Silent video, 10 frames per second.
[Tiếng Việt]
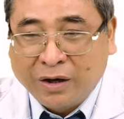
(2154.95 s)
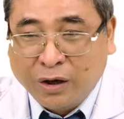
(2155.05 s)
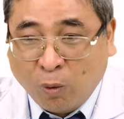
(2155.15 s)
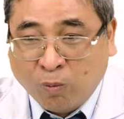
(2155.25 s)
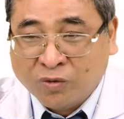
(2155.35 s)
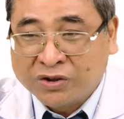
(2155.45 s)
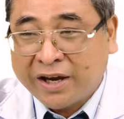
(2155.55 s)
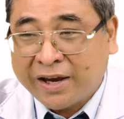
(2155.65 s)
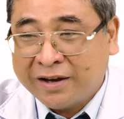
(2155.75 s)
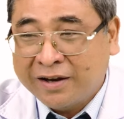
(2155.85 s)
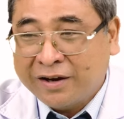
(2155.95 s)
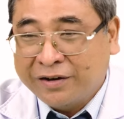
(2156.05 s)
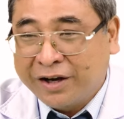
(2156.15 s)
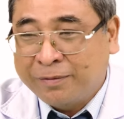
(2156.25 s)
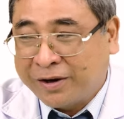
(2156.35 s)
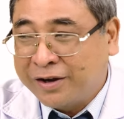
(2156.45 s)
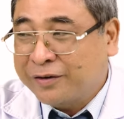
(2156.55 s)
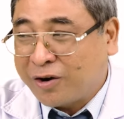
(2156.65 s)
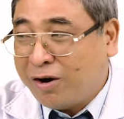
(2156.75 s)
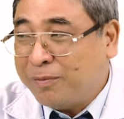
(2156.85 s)
đi lùng xe để mà
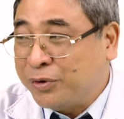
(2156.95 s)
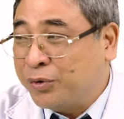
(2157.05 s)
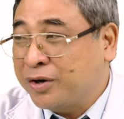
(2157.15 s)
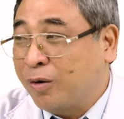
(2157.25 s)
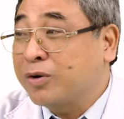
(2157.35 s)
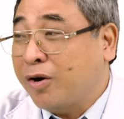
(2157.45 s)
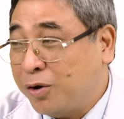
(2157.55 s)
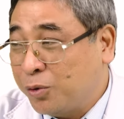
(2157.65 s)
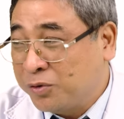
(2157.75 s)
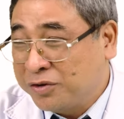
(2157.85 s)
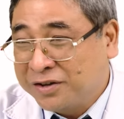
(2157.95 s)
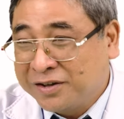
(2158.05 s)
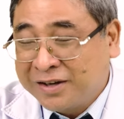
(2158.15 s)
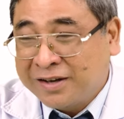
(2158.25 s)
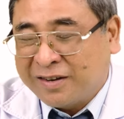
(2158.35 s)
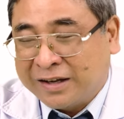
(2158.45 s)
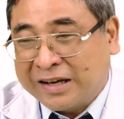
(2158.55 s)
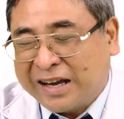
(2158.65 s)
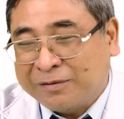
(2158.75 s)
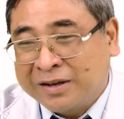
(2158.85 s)
có, mà nhiều khi không có luôn.
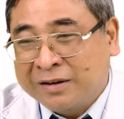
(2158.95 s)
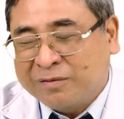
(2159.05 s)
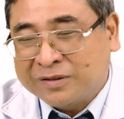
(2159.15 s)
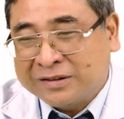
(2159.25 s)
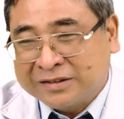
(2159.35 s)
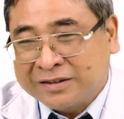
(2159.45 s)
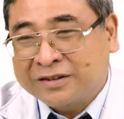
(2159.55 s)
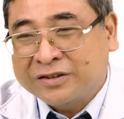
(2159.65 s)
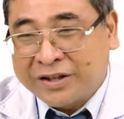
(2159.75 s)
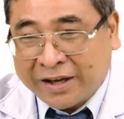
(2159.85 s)
Thứ hai nó như